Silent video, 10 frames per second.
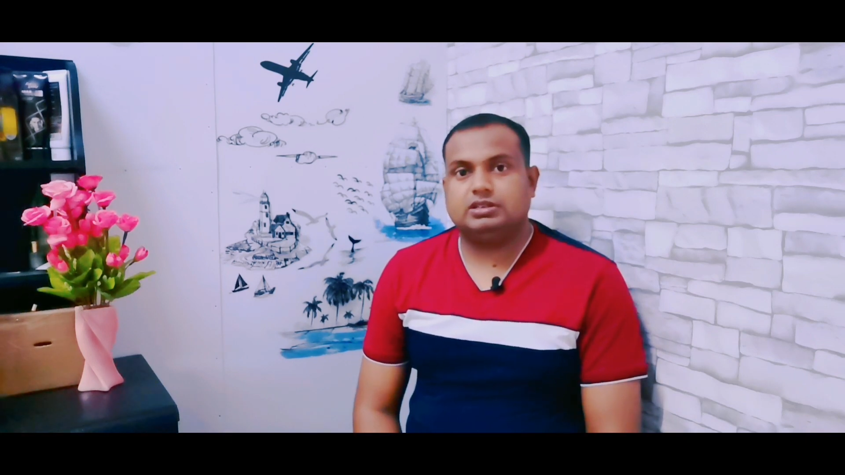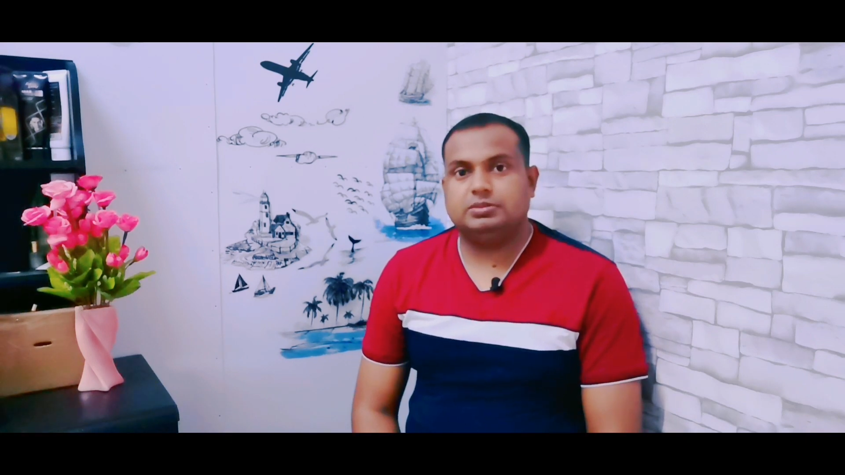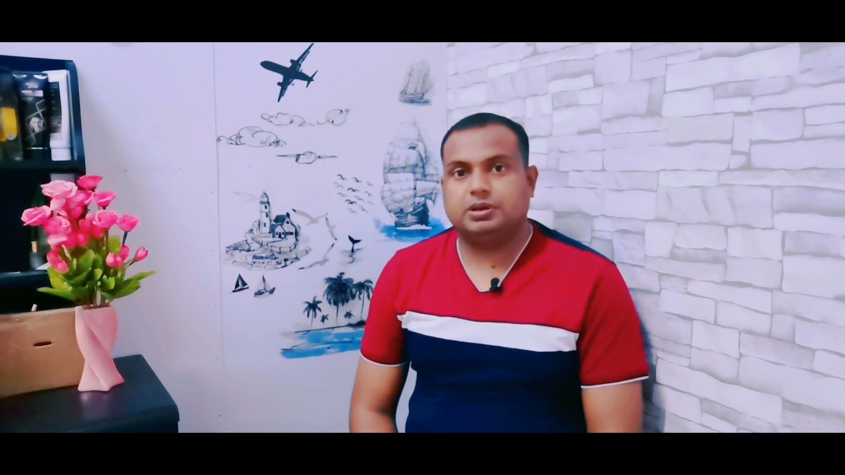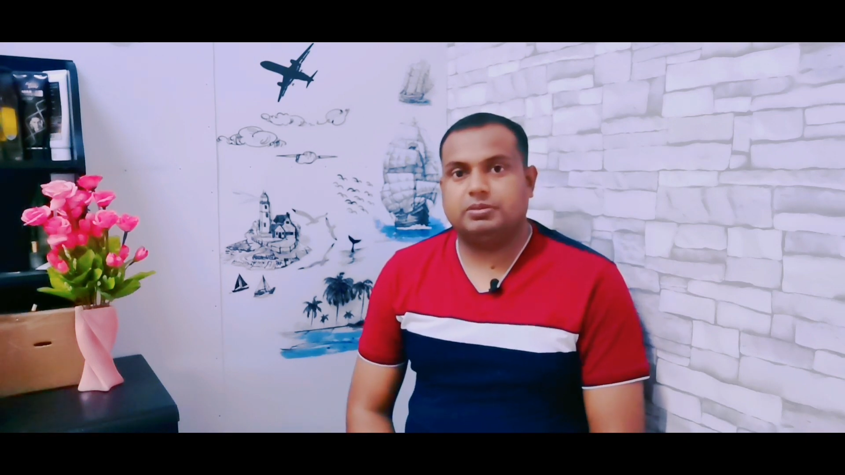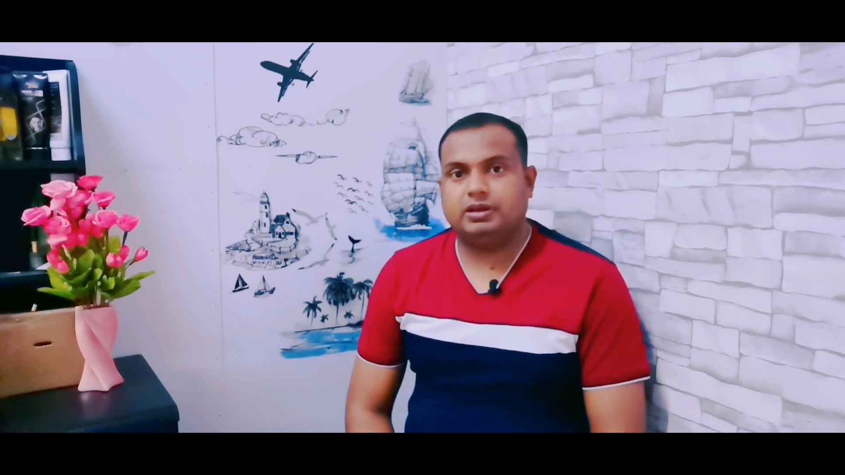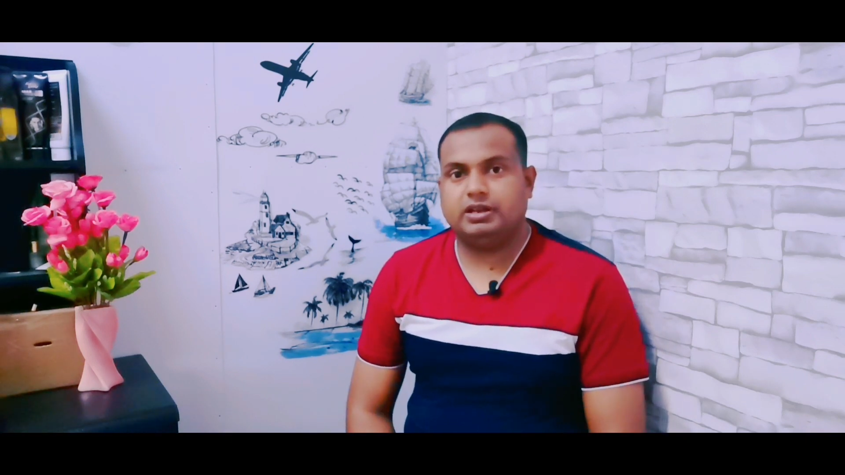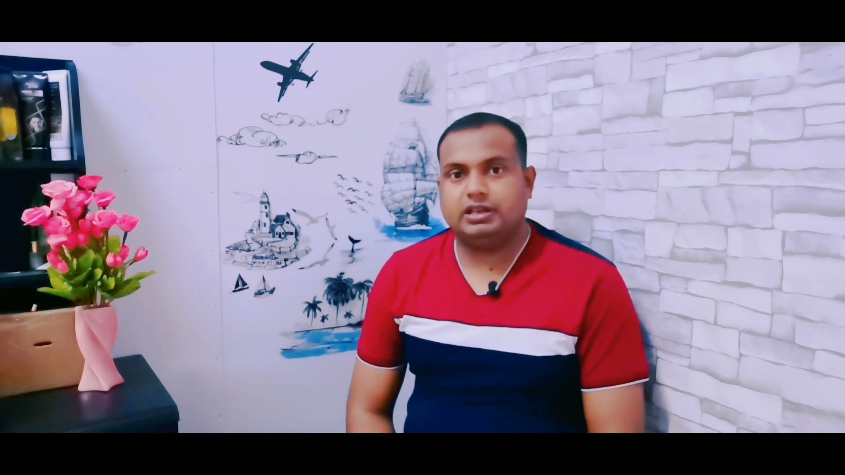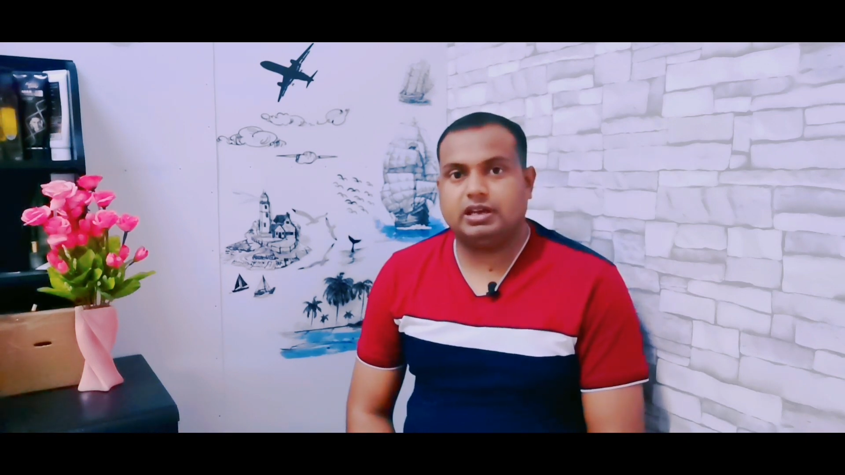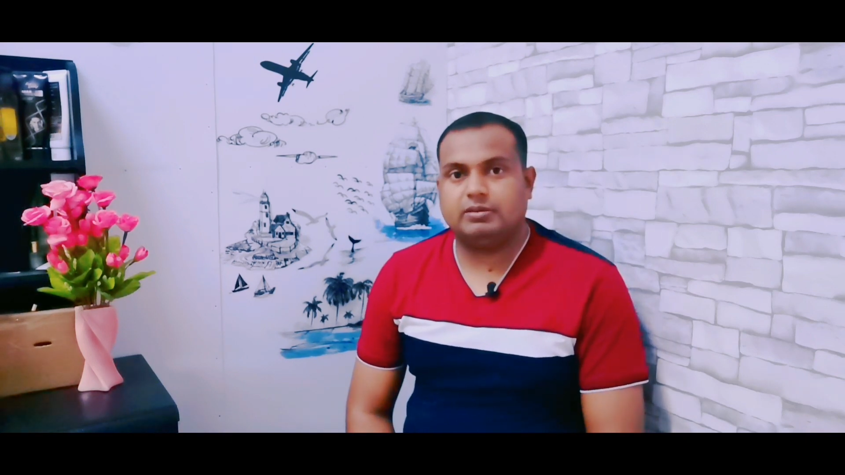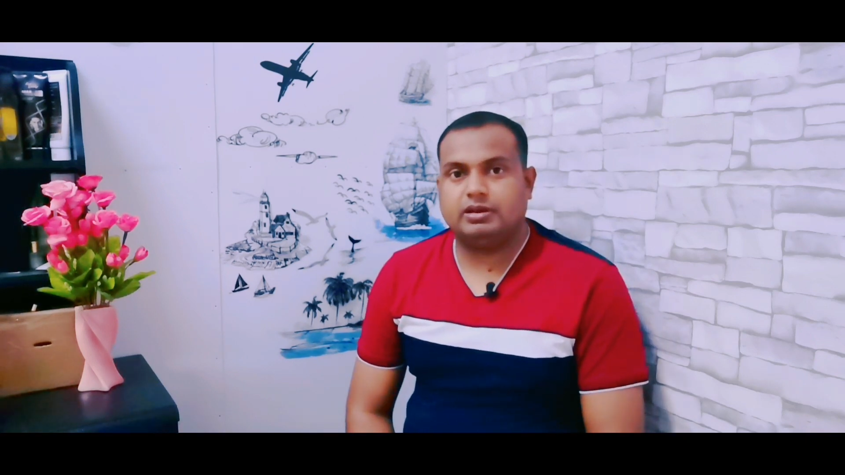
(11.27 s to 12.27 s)
কিভাবে
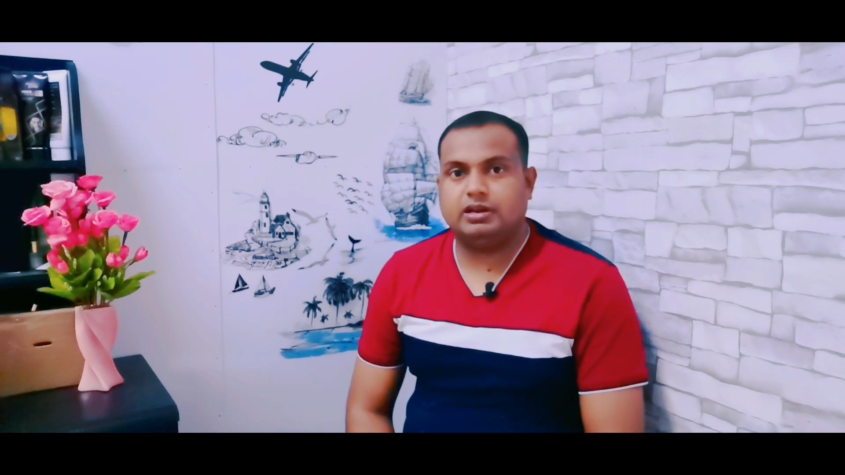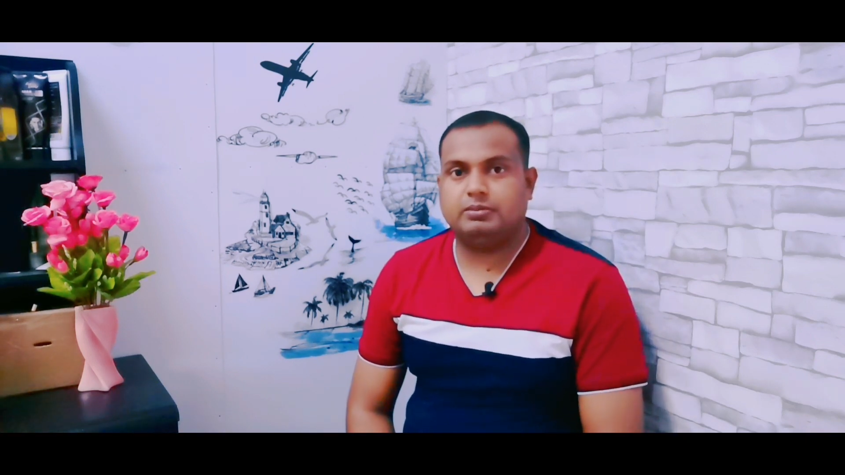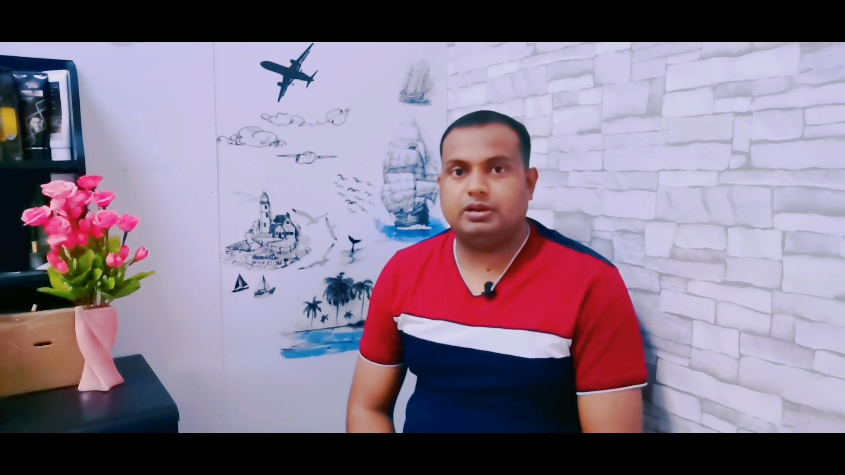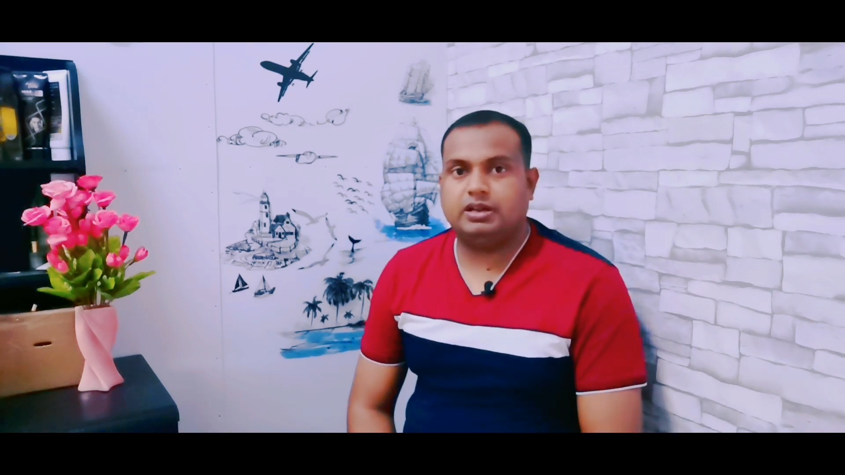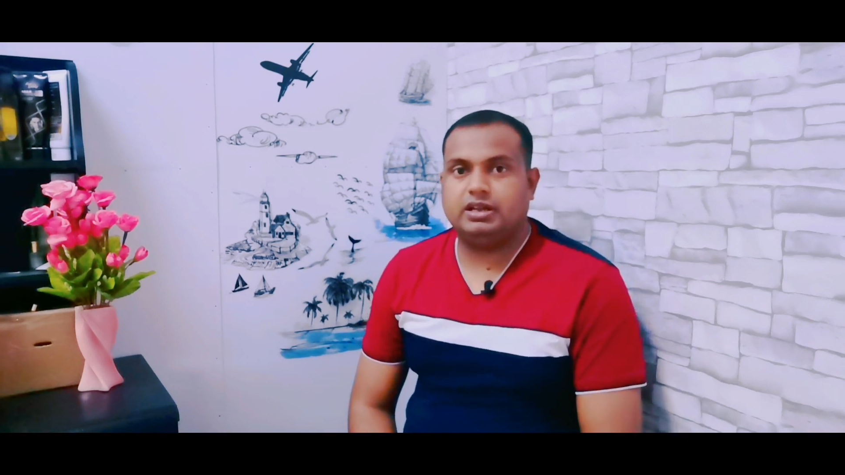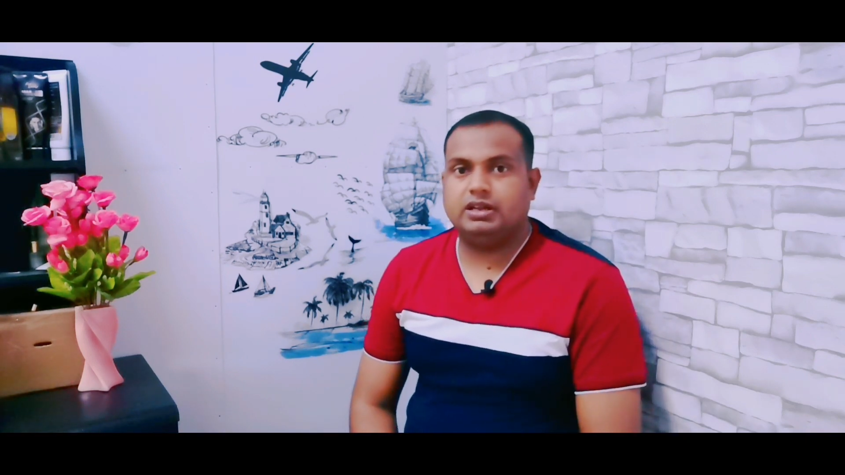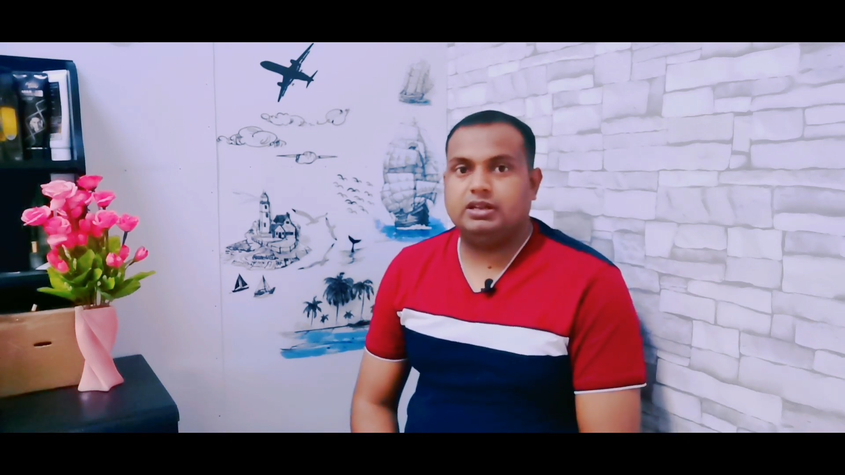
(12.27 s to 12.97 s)
কামার নাম্বারে